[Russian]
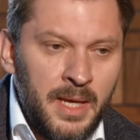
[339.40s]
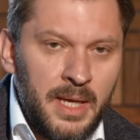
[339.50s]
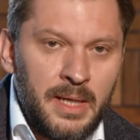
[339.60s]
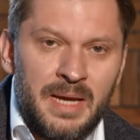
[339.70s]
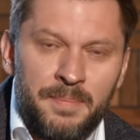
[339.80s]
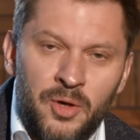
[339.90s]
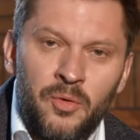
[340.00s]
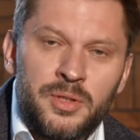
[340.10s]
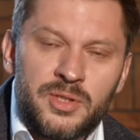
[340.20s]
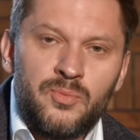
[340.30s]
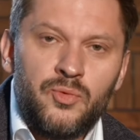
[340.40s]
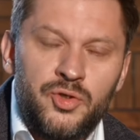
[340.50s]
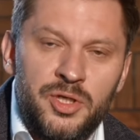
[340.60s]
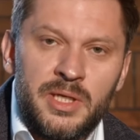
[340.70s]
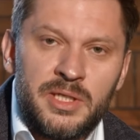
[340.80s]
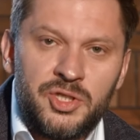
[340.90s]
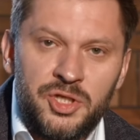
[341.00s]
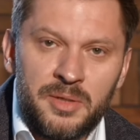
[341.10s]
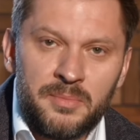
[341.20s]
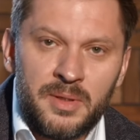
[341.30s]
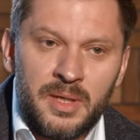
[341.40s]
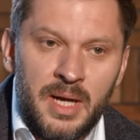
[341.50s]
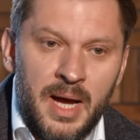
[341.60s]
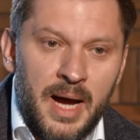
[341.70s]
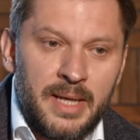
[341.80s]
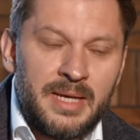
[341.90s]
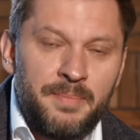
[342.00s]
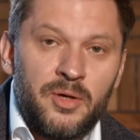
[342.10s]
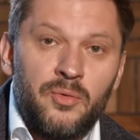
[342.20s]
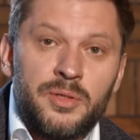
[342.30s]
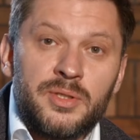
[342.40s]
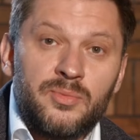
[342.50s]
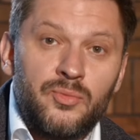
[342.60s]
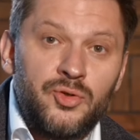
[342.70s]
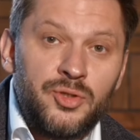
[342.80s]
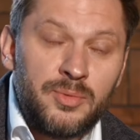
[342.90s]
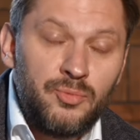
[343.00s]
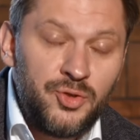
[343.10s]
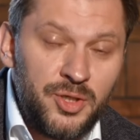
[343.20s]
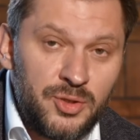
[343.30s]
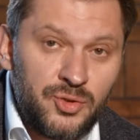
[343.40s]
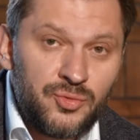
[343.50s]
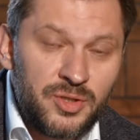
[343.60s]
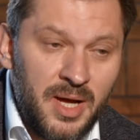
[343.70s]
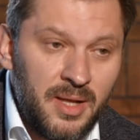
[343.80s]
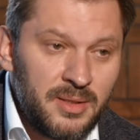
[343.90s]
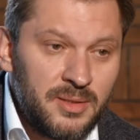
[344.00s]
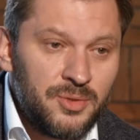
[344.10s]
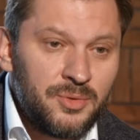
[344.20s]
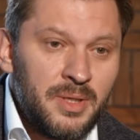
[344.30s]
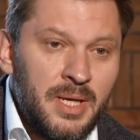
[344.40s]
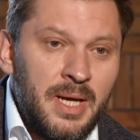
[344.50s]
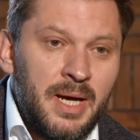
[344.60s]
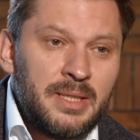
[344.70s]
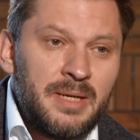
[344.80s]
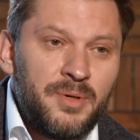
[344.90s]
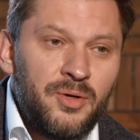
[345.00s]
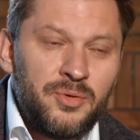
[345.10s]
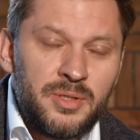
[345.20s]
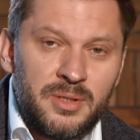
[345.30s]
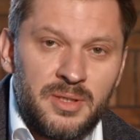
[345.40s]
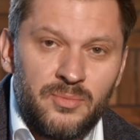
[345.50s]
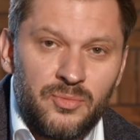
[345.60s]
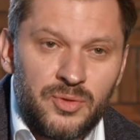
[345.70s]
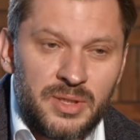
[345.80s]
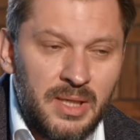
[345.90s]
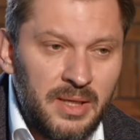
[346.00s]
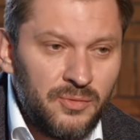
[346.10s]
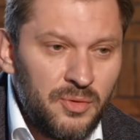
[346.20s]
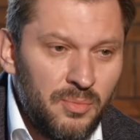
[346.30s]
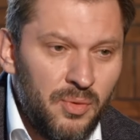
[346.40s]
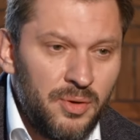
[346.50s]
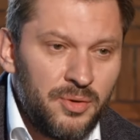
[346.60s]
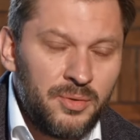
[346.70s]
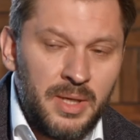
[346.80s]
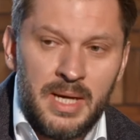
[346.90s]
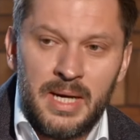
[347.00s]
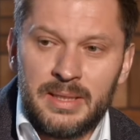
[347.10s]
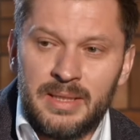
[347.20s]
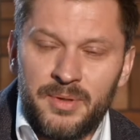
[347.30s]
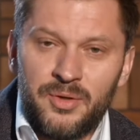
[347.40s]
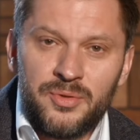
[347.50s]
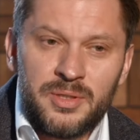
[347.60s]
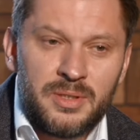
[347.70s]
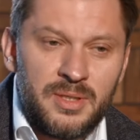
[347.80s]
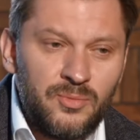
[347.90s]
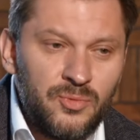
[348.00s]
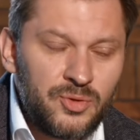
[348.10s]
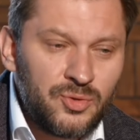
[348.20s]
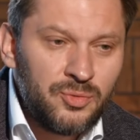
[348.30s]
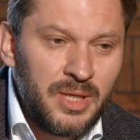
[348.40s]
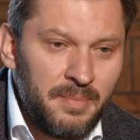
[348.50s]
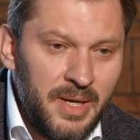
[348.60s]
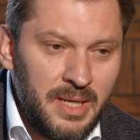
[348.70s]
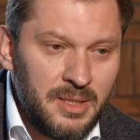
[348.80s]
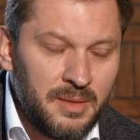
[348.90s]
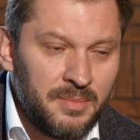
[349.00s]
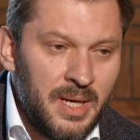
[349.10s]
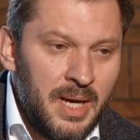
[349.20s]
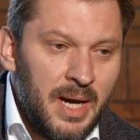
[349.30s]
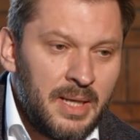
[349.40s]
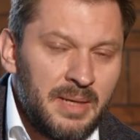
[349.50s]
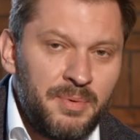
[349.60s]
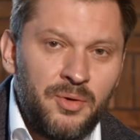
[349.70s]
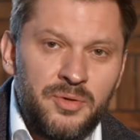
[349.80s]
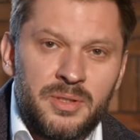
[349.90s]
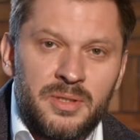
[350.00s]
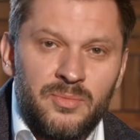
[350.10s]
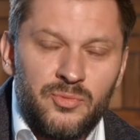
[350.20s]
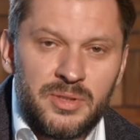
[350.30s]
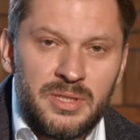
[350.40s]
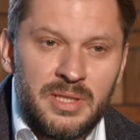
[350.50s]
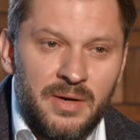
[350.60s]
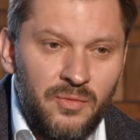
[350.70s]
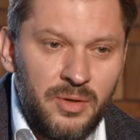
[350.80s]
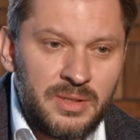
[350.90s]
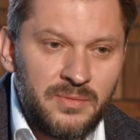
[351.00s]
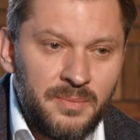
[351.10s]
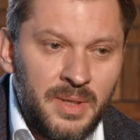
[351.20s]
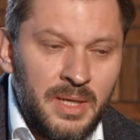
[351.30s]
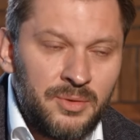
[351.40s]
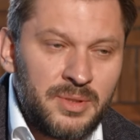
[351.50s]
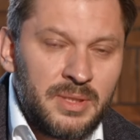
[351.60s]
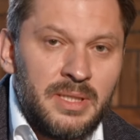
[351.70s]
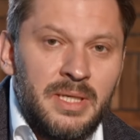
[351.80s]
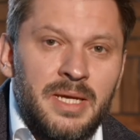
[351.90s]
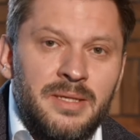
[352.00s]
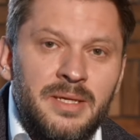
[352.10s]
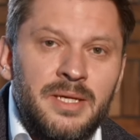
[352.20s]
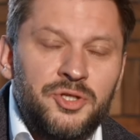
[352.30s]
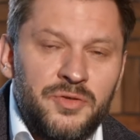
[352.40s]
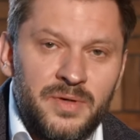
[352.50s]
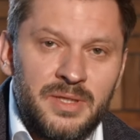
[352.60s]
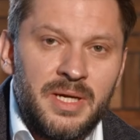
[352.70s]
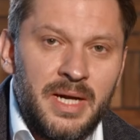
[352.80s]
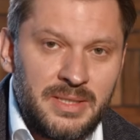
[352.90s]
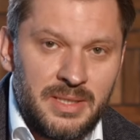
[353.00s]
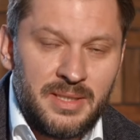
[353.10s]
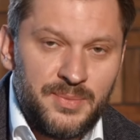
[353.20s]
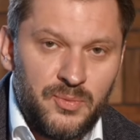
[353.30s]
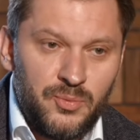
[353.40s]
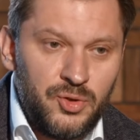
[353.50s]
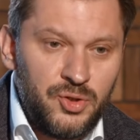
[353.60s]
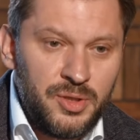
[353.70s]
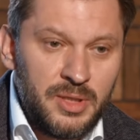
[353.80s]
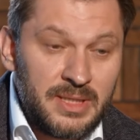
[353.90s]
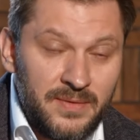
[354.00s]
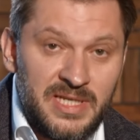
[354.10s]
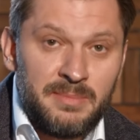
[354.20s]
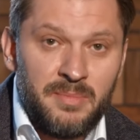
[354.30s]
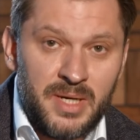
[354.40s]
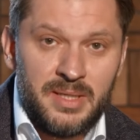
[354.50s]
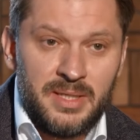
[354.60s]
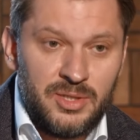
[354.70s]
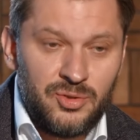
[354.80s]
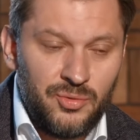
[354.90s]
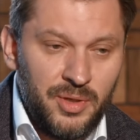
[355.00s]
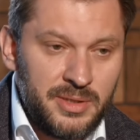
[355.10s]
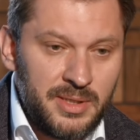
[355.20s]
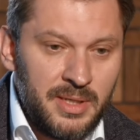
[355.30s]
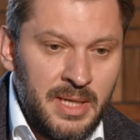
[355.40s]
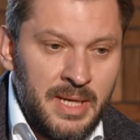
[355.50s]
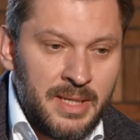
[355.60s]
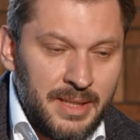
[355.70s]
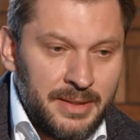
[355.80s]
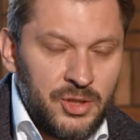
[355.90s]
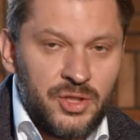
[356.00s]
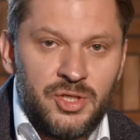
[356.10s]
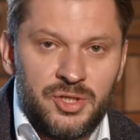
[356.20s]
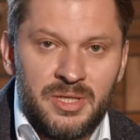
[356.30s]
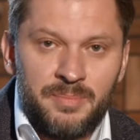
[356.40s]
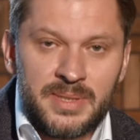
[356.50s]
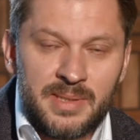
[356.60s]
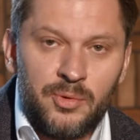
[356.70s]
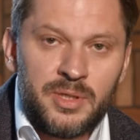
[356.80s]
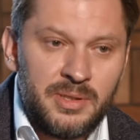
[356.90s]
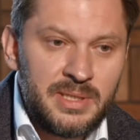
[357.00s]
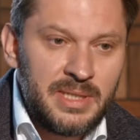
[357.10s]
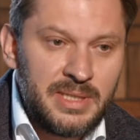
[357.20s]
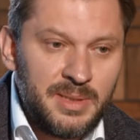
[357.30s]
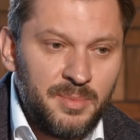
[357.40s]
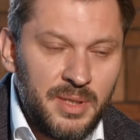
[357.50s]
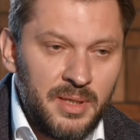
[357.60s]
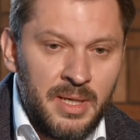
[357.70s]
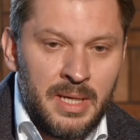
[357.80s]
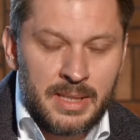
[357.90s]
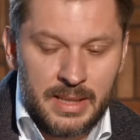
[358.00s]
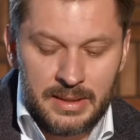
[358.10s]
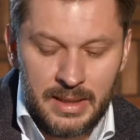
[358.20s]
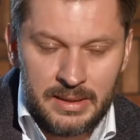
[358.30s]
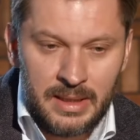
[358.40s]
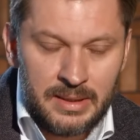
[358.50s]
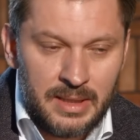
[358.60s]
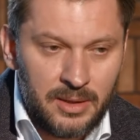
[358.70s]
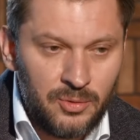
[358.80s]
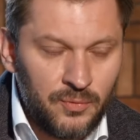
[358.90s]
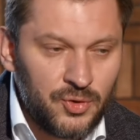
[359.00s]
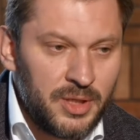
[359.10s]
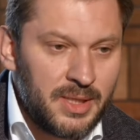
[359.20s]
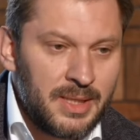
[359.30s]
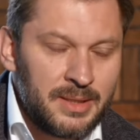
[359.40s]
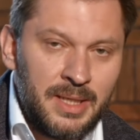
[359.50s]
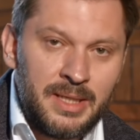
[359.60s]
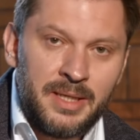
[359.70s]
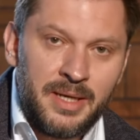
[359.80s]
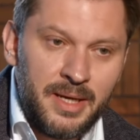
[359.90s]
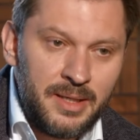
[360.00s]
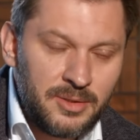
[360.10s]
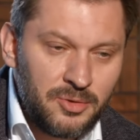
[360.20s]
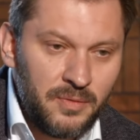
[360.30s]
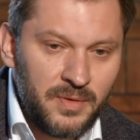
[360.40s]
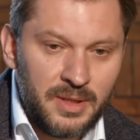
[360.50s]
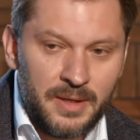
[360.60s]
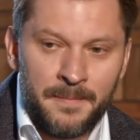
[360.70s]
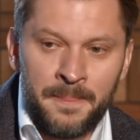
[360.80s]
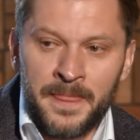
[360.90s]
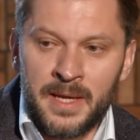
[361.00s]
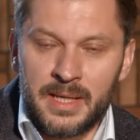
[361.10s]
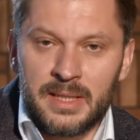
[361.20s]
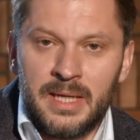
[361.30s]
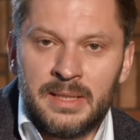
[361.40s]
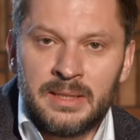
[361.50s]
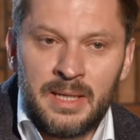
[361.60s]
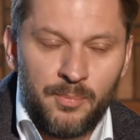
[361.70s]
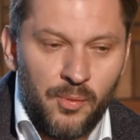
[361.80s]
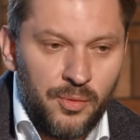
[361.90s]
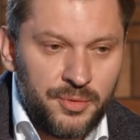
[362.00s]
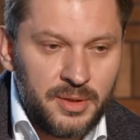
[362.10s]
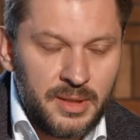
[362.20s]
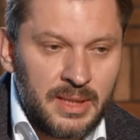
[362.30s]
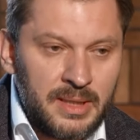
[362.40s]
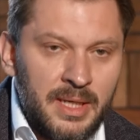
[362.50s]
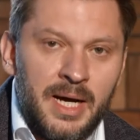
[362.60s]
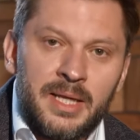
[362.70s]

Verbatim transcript: И она приходит с мужчиной с чем? Она приходит с мужч... к мужчине с усталостью, она приходит к нему с головной болью, она приходит к нему с утомлением, она приходит к нему с недовольством есть ей нечего дать этому мужчине. И совсем обратная ситуация, когда женщина позаботилась о себе, когда она отдохнувшая, когда она реализованная, когда она наполнена, когда